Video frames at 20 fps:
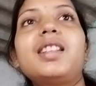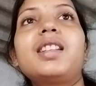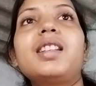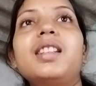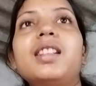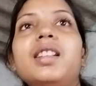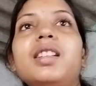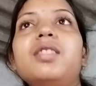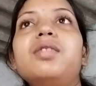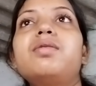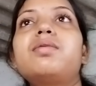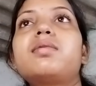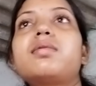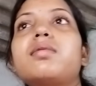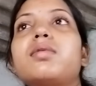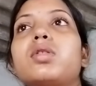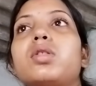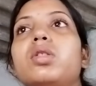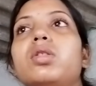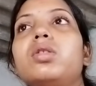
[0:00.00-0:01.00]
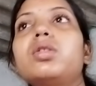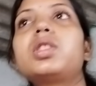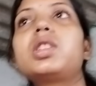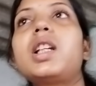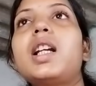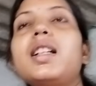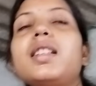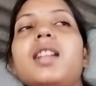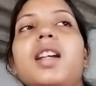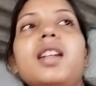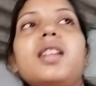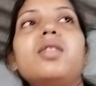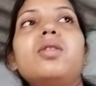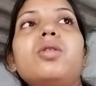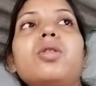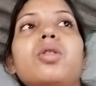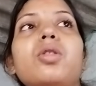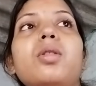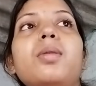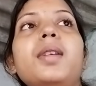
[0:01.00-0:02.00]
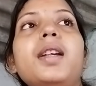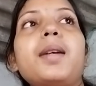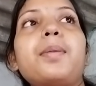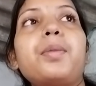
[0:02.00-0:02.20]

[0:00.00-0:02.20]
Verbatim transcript: कि सोचना चाहिए उनको भी